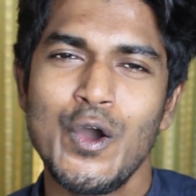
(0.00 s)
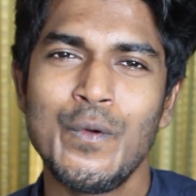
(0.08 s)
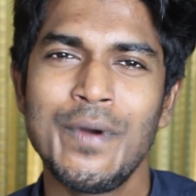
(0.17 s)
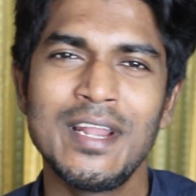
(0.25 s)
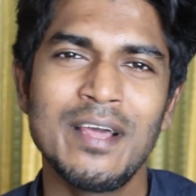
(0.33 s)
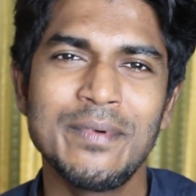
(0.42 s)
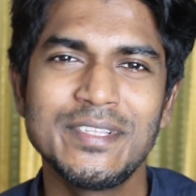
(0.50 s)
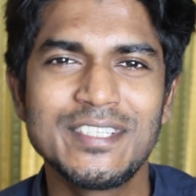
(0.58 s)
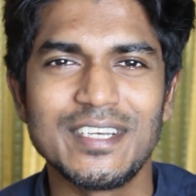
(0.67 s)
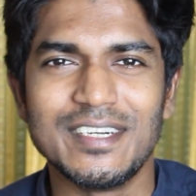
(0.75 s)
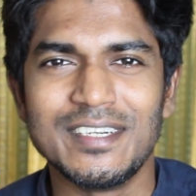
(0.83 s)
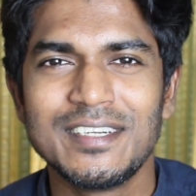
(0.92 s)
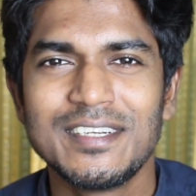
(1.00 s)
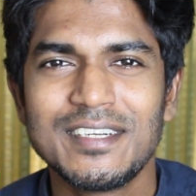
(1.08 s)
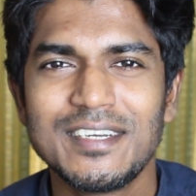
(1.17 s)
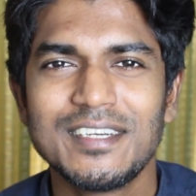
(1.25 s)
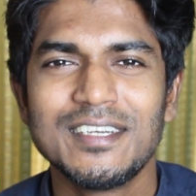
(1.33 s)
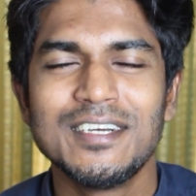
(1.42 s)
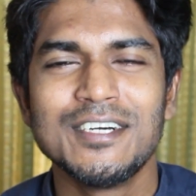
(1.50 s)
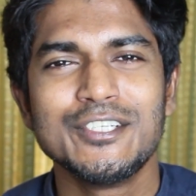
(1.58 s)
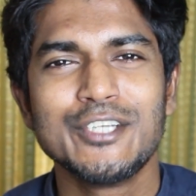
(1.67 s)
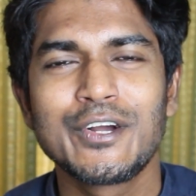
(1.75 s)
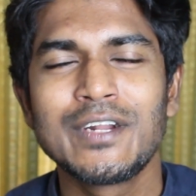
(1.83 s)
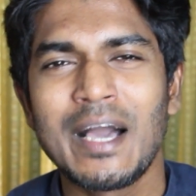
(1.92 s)
হুমায়ুন আহমেদ স্যার
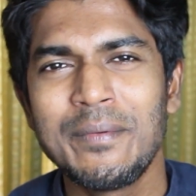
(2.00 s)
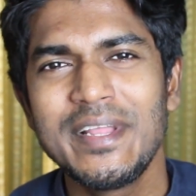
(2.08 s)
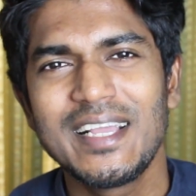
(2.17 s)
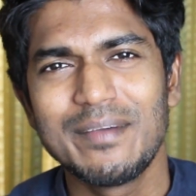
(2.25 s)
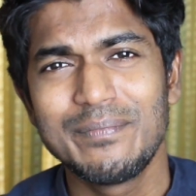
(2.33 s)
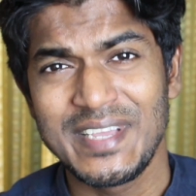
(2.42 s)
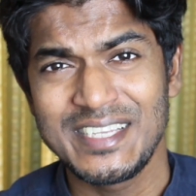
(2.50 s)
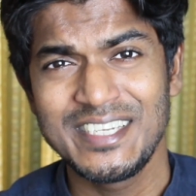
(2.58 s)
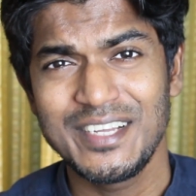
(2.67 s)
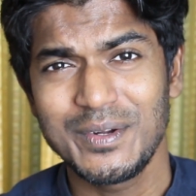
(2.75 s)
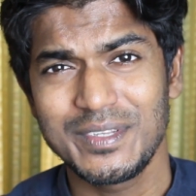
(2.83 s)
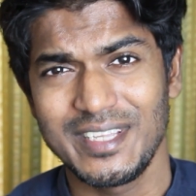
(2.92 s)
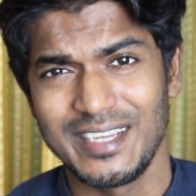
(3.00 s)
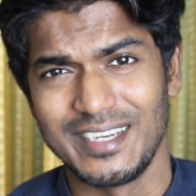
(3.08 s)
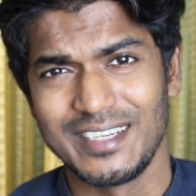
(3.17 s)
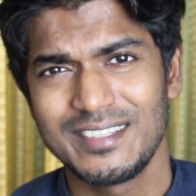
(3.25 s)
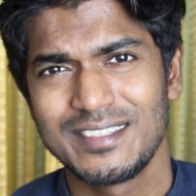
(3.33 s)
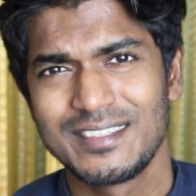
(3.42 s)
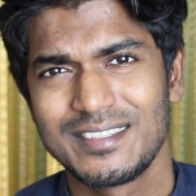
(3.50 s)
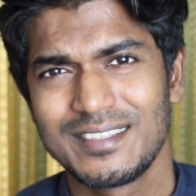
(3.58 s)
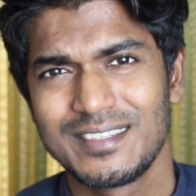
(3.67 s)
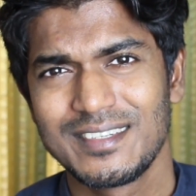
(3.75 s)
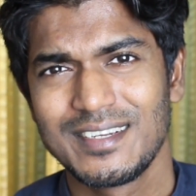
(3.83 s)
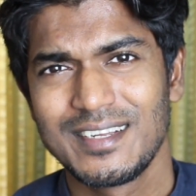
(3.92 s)
যখন আমেরিকায় পিএইচডি করতে এলেন
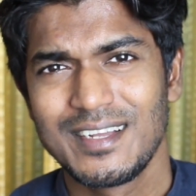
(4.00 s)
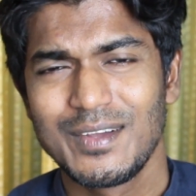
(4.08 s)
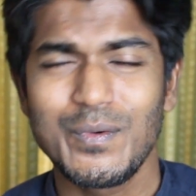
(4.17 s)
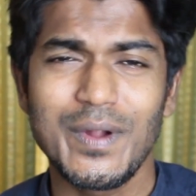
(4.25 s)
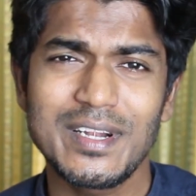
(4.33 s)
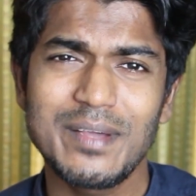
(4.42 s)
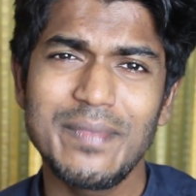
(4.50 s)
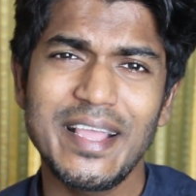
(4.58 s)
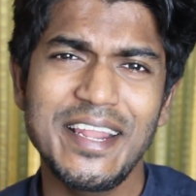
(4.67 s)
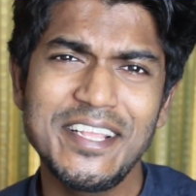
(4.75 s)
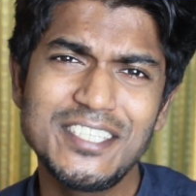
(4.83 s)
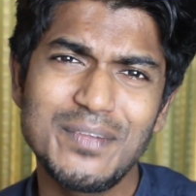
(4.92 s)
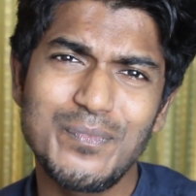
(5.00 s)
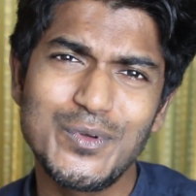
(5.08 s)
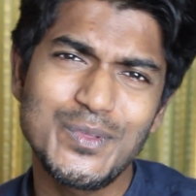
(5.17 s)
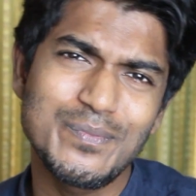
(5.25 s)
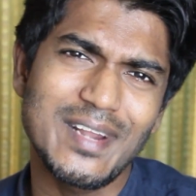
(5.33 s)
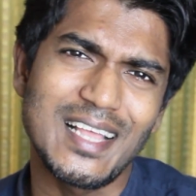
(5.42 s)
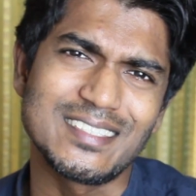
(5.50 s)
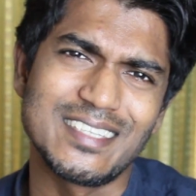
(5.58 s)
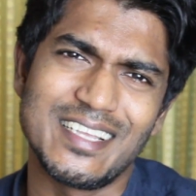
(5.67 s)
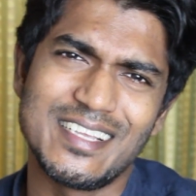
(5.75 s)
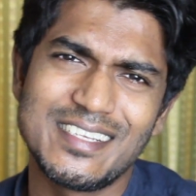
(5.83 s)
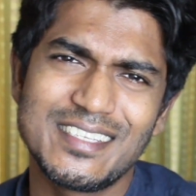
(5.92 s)
কোয়ান্টাম মেকানিক্সের প্রথম
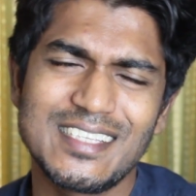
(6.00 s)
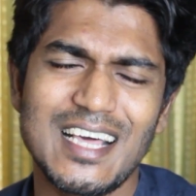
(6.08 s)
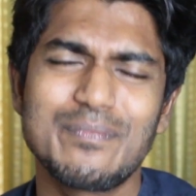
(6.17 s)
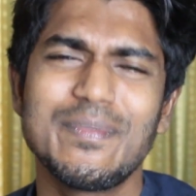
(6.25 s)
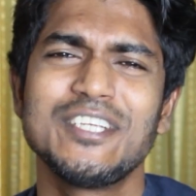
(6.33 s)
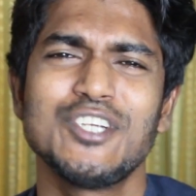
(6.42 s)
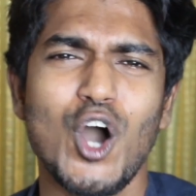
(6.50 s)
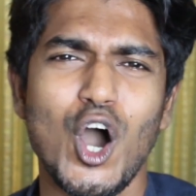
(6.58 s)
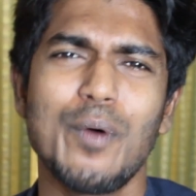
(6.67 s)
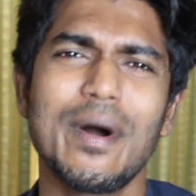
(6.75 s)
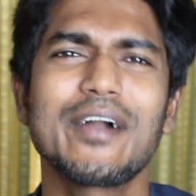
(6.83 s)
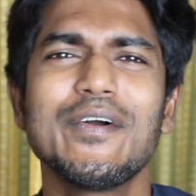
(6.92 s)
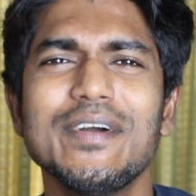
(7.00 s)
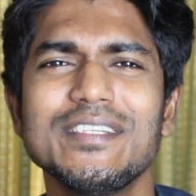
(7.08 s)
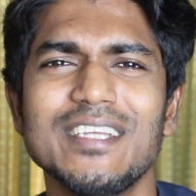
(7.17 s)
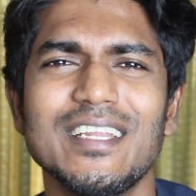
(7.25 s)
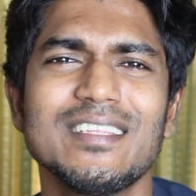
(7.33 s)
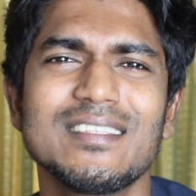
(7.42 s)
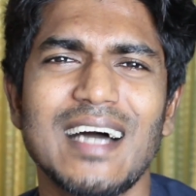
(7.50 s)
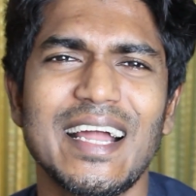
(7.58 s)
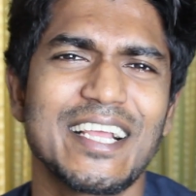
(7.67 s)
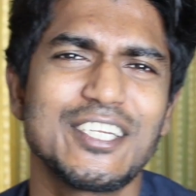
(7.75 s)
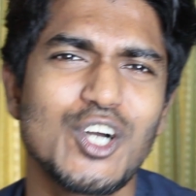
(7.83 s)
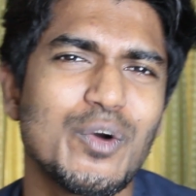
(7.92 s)
ক্লাসেই স্যার বেশ অবাক হয়েছিলেন তার
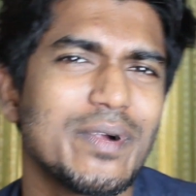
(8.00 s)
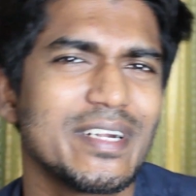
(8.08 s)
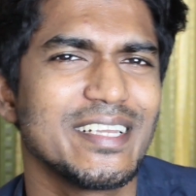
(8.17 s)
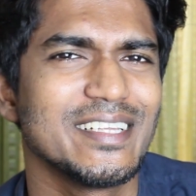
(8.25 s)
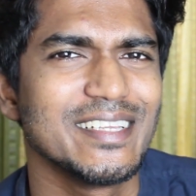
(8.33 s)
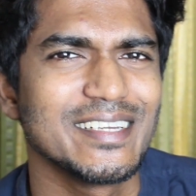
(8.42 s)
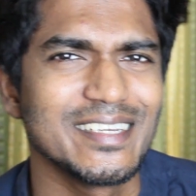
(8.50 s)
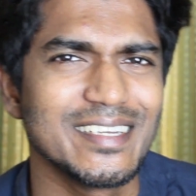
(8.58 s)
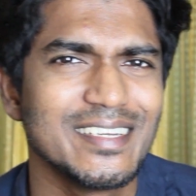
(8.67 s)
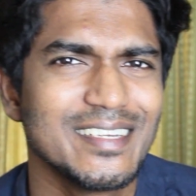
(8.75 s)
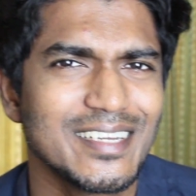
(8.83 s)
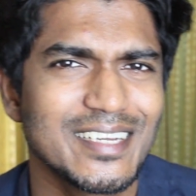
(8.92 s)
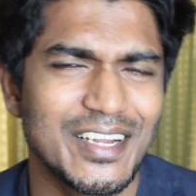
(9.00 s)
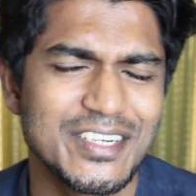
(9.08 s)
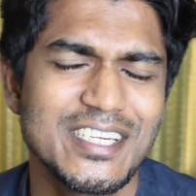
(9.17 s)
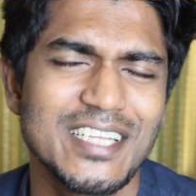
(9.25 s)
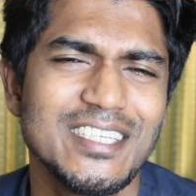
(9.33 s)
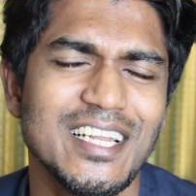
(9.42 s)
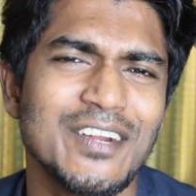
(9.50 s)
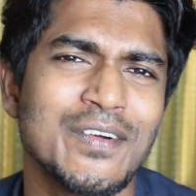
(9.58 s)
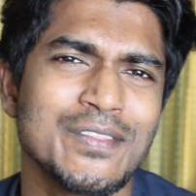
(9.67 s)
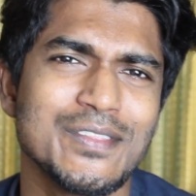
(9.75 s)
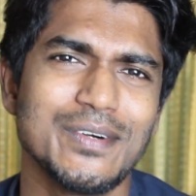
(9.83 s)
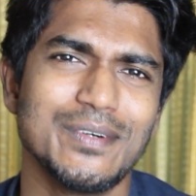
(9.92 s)
এক সহপাঠীকে দেখে কারণ সে ছিলেন
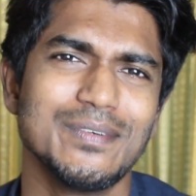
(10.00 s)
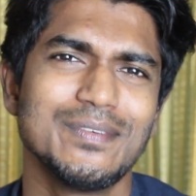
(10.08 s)
অন্ধ